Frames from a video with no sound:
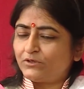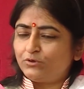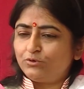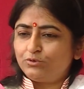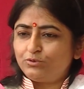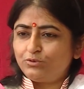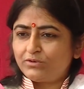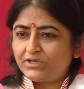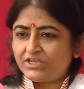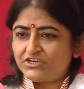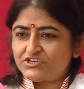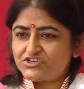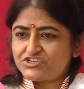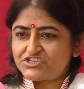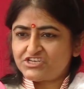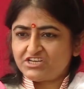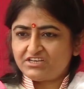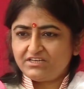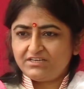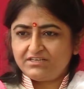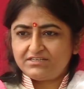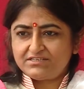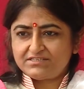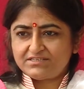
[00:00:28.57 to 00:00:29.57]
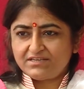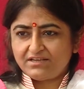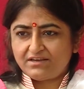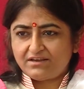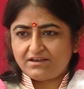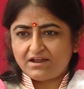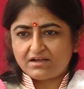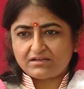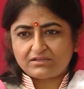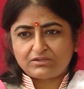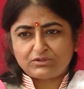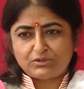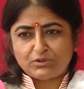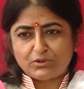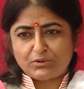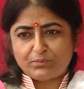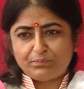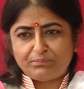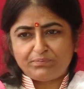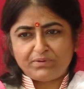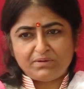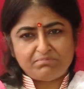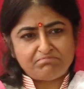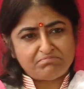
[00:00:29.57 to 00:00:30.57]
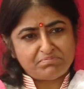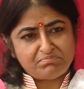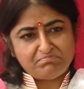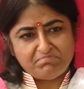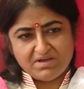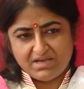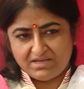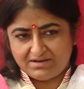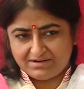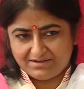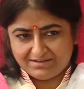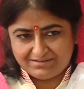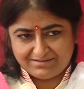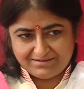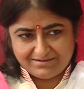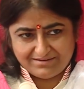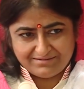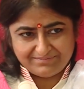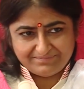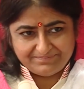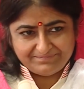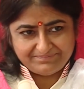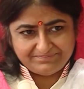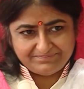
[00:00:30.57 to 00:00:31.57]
गुरु के शरीर से रक्त और पीप बह रहा था